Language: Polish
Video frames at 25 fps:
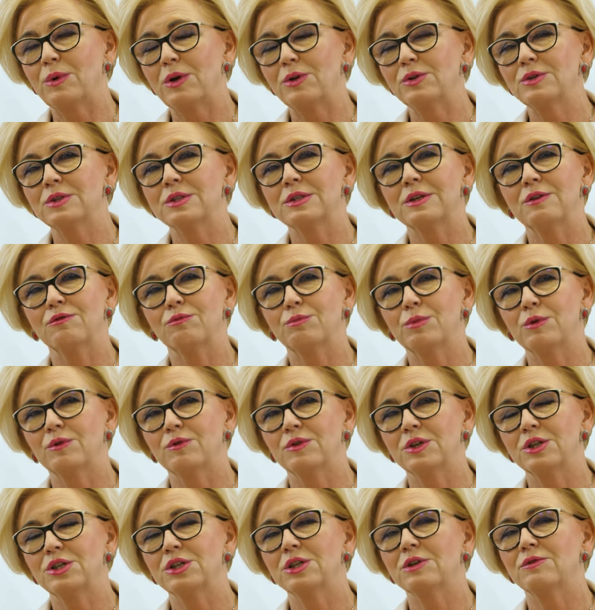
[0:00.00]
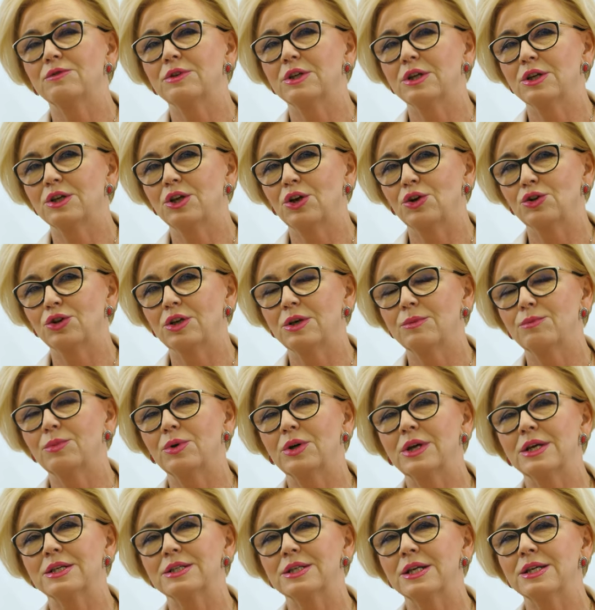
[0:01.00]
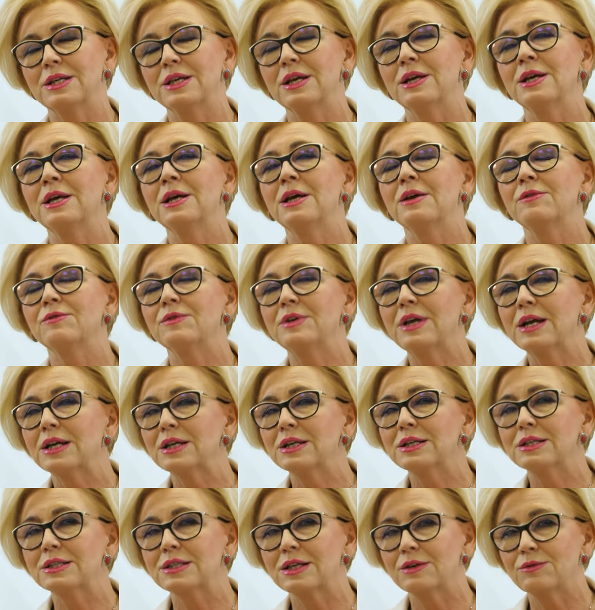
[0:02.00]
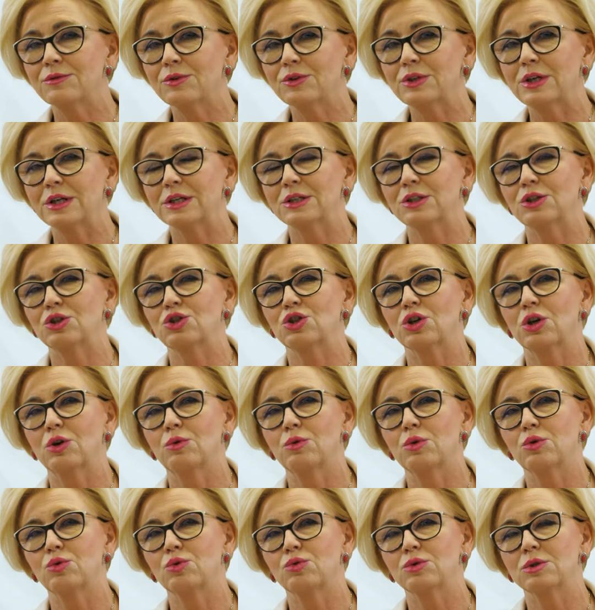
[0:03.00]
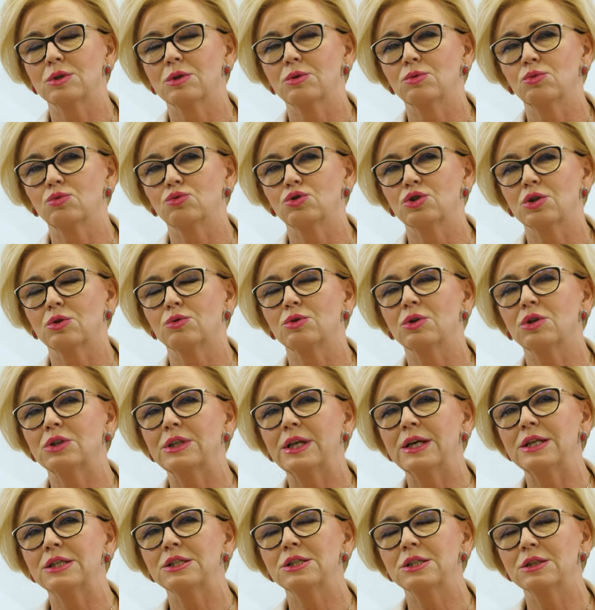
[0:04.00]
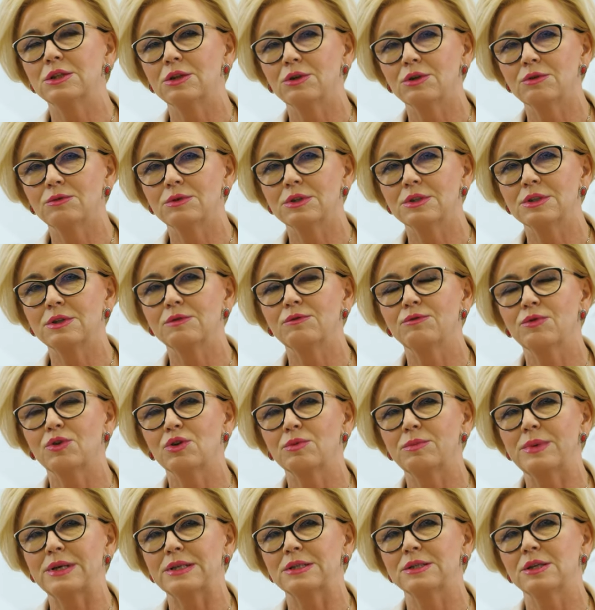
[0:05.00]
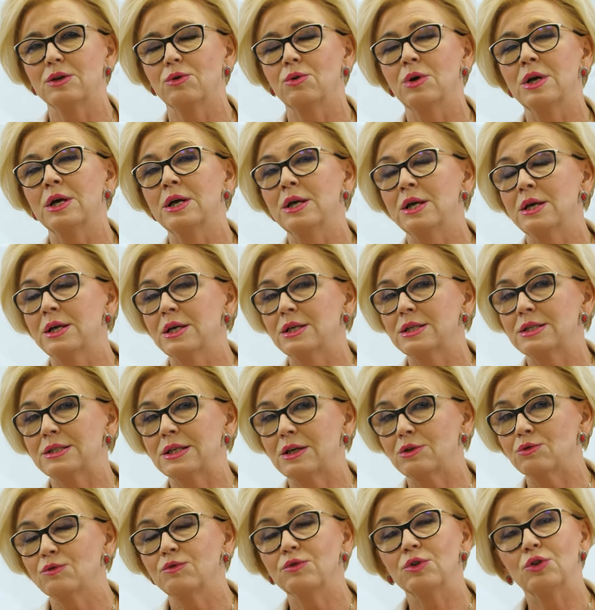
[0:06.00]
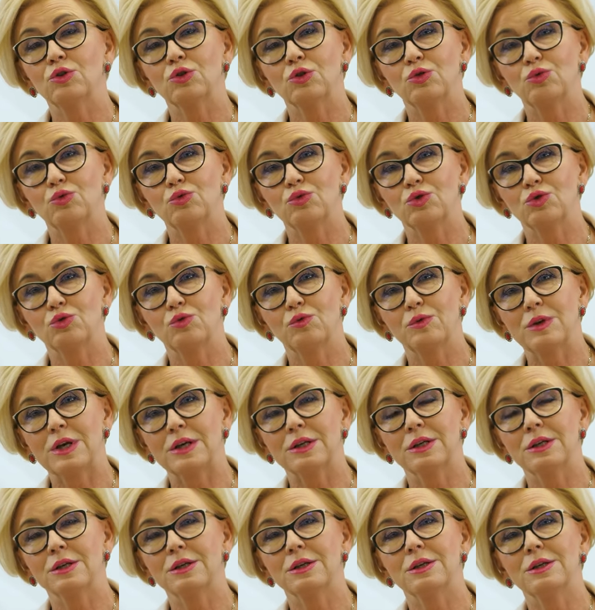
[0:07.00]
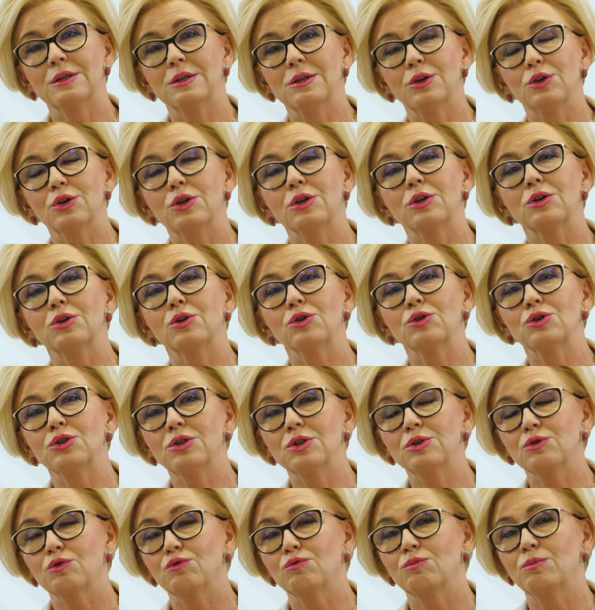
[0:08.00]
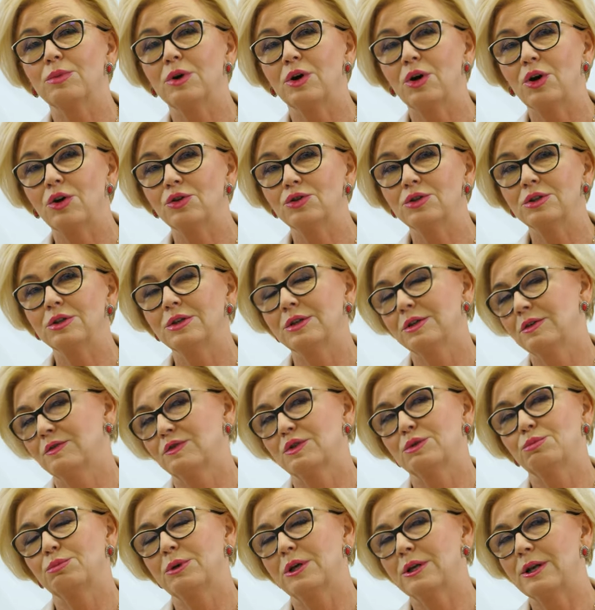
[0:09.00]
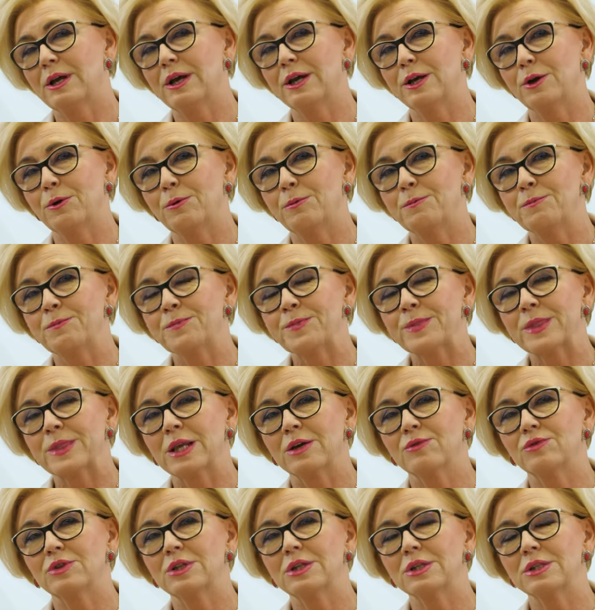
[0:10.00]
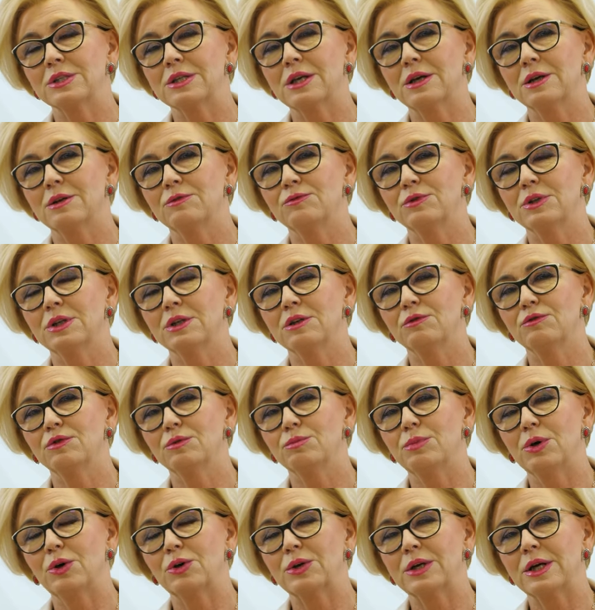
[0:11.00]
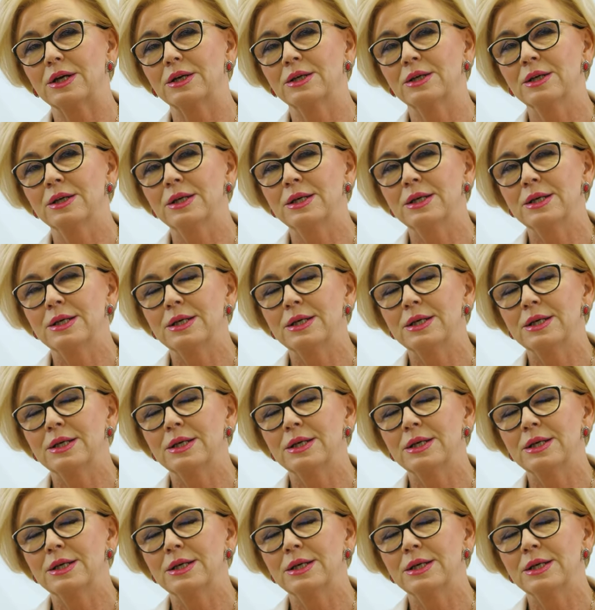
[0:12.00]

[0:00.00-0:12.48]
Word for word: Polsce, w powiecie, w regionie, pokazanie, w jakich zawodach te szkoły uczą, dotarcie do, z informacją zarówno do uczniów, jak i do ich rodziców, bo oni ich wspierają w tych, w tych wyborach.